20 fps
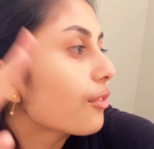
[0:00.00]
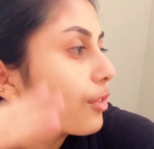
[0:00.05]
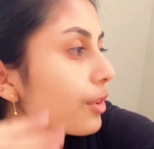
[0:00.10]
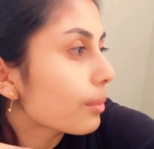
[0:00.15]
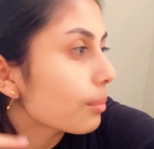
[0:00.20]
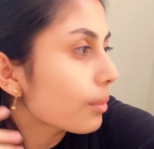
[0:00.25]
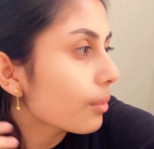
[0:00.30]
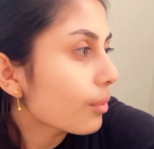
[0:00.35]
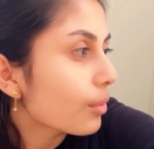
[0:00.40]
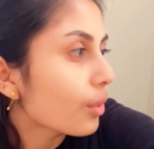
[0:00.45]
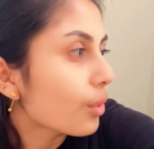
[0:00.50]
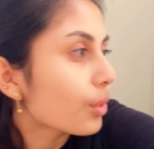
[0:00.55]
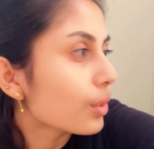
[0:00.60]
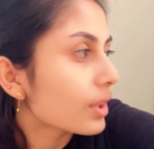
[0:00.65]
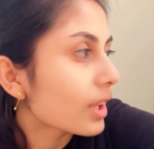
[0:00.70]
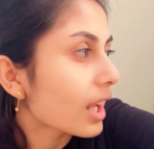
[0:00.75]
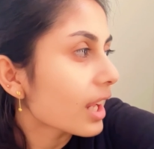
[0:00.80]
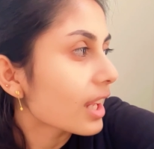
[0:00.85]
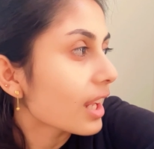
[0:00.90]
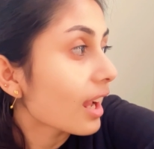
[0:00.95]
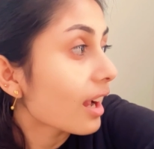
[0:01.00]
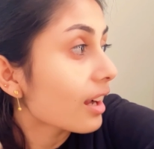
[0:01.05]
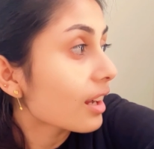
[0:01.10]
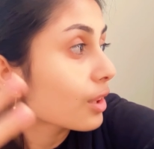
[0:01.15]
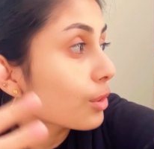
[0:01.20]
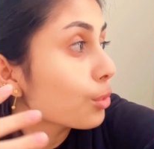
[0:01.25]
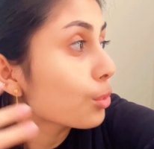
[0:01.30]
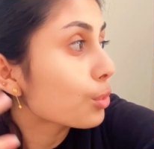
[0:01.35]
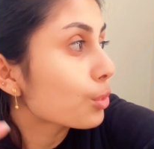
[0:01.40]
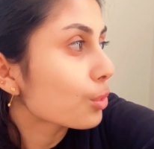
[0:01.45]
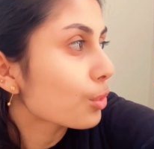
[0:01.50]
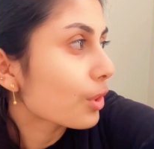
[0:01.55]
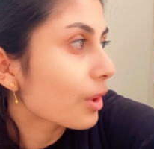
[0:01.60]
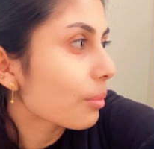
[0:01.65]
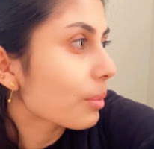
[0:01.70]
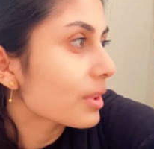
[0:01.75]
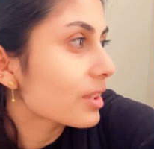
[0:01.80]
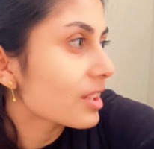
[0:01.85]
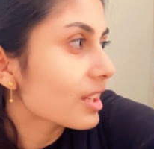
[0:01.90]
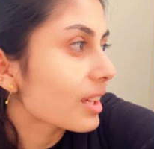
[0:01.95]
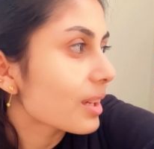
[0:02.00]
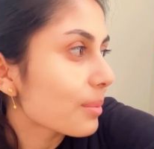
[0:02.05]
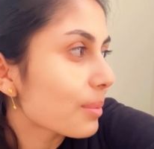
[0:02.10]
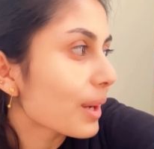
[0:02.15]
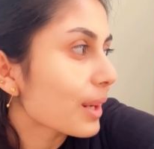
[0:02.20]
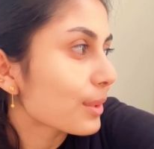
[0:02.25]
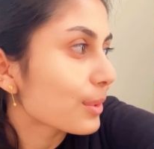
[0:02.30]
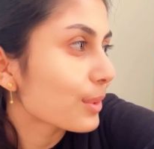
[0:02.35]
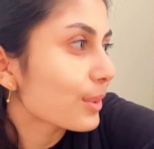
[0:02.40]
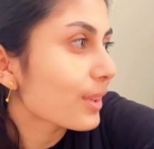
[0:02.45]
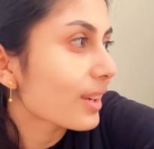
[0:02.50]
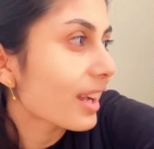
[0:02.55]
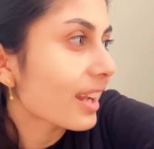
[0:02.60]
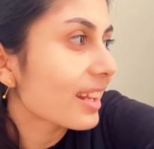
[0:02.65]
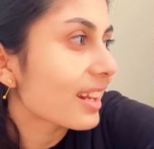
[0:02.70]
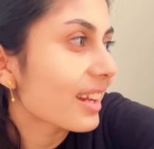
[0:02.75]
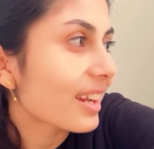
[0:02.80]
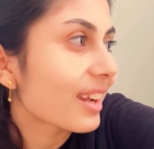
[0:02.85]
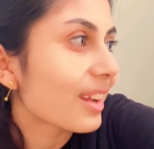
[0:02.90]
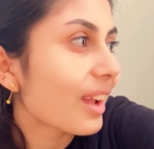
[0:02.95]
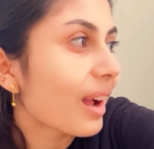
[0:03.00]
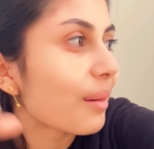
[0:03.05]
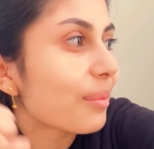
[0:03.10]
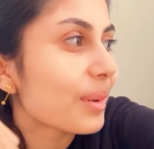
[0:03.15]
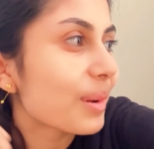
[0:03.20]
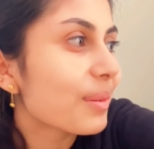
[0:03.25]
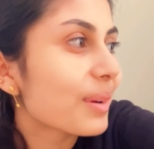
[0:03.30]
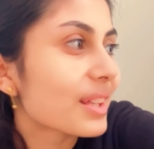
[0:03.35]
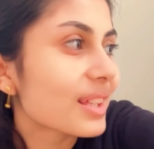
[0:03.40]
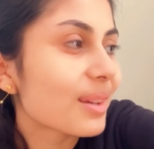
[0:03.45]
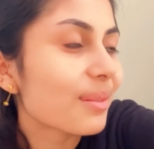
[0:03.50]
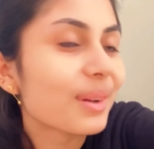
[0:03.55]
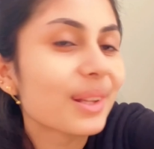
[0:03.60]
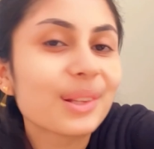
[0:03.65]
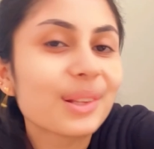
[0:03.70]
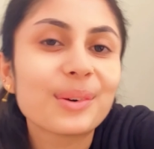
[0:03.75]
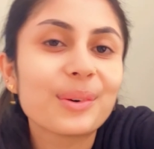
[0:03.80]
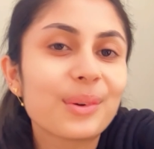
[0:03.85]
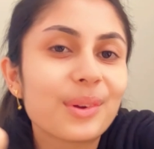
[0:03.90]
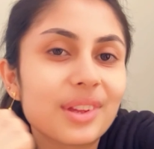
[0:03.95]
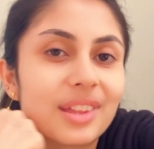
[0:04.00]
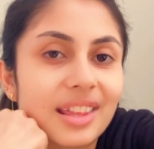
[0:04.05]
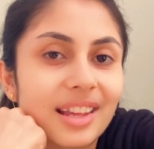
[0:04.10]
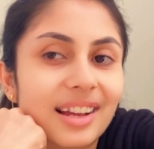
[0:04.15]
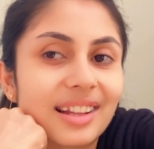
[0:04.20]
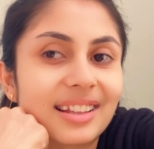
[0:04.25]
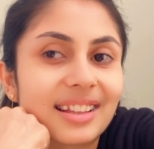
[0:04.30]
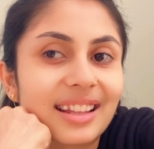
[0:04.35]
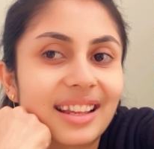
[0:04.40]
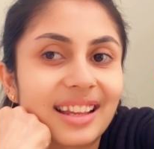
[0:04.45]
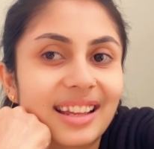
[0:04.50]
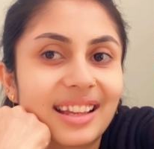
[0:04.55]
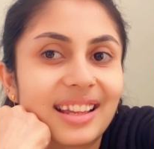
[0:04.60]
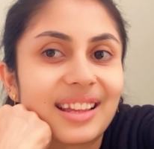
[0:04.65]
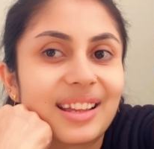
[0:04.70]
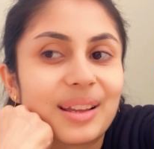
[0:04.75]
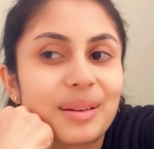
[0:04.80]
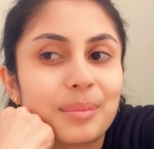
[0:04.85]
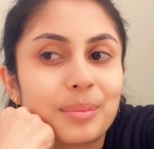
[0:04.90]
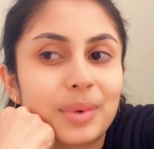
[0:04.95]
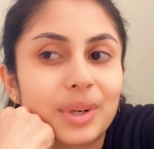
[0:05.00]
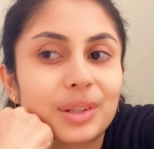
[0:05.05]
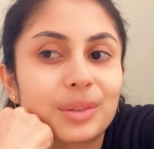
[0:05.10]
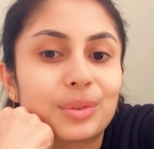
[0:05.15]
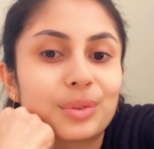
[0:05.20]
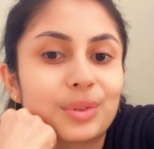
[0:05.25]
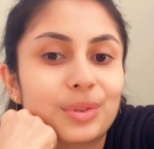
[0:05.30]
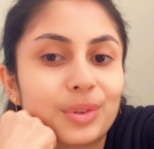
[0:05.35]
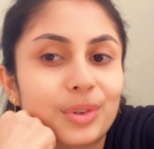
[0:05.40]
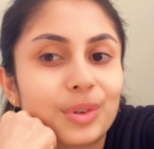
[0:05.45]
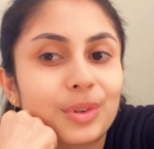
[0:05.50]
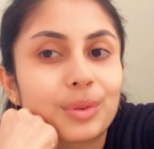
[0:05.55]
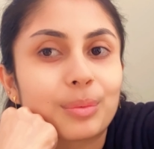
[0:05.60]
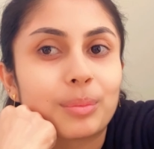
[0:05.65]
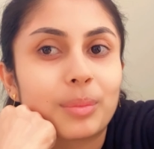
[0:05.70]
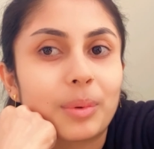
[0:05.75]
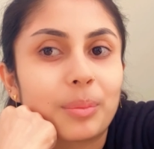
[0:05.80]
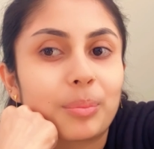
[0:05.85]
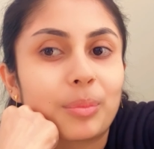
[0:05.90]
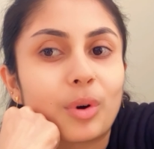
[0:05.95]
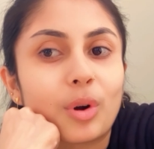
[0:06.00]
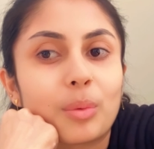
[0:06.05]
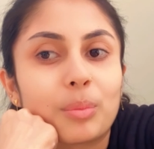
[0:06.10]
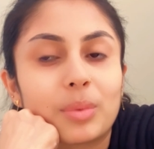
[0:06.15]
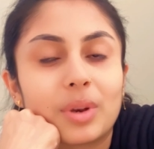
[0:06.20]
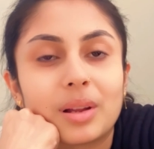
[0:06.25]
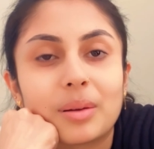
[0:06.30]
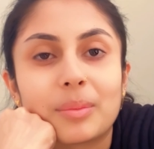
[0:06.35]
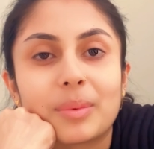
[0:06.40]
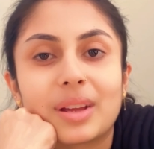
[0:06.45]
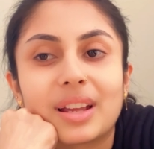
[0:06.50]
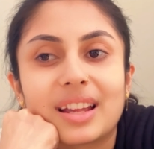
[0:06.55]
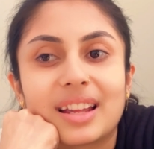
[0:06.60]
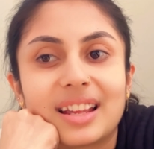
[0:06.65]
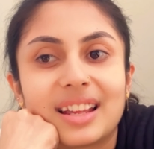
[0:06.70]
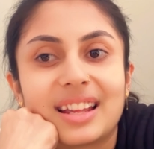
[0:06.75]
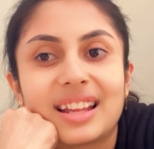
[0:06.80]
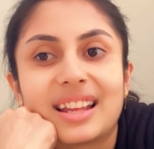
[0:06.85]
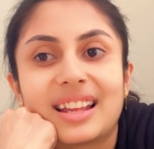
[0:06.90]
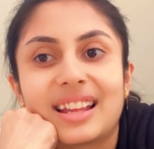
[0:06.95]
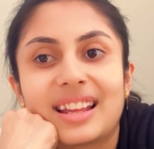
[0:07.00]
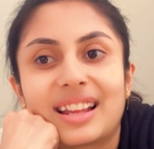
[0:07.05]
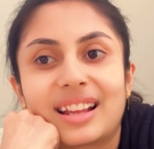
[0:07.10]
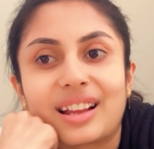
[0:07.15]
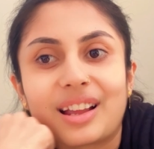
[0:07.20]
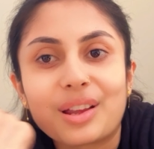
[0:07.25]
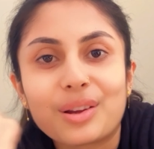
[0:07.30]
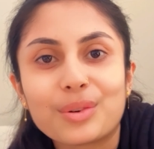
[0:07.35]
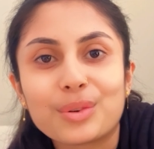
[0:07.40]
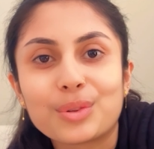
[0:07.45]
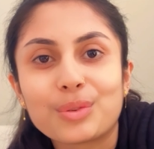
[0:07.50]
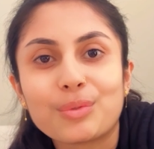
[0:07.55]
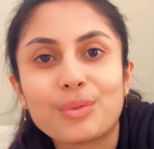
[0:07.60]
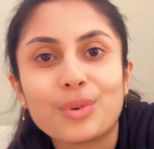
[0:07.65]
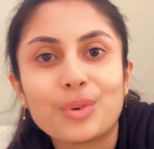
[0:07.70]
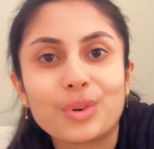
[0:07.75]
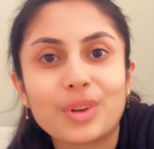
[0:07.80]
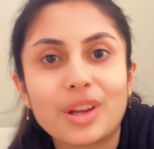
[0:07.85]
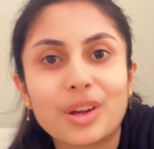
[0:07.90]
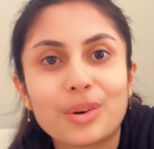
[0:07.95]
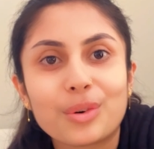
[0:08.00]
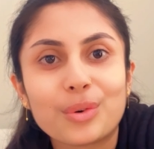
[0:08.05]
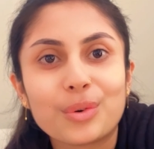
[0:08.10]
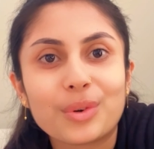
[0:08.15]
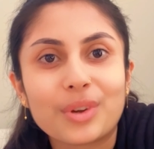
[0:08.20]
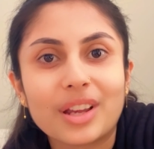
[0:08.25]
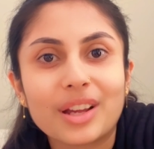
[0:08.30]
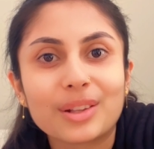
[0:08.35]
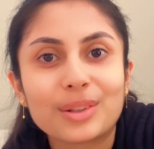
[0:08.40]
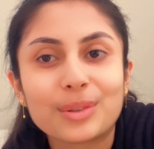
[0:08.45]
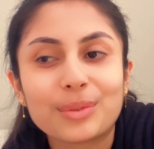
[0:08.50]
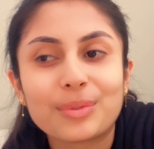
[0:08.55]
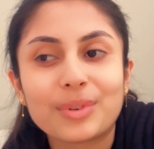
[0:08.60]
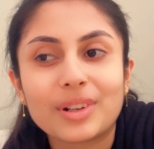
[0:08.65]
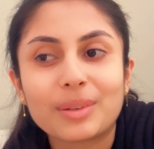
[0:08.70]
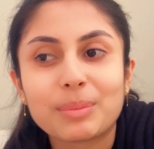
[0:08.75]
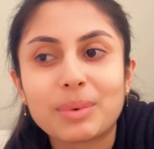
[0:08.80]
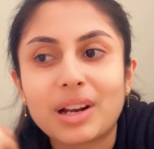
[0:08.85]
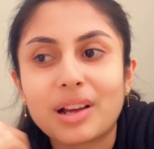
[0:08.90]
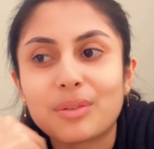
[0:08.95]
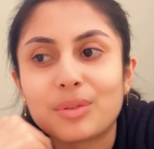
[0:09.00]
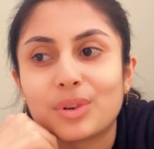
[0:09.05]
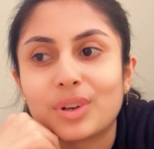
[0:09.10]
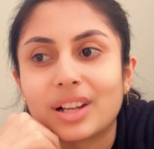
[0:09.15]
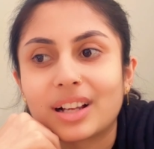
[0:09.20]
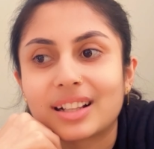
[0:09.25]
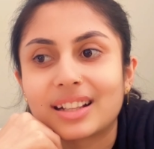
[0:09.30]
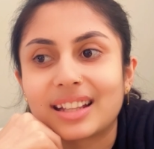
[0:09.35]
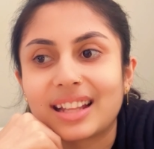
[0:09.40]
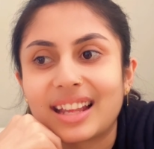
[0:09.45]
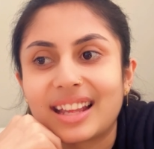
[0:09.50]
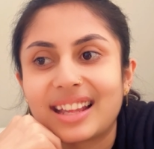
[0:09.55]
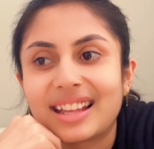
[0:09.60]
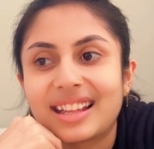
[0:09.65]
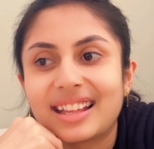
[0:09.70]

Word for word: फिर भी वो होता ही है अगर दूसरों की बच्ची की बात हो तो कहीं ना कहीं अपने बच्चे में तो हो ही जाता है तो दूसरों के इसमें प्रॉब्लम है कहीं कुछ हो गया रो गया तो फिर बड़ा वो लगता है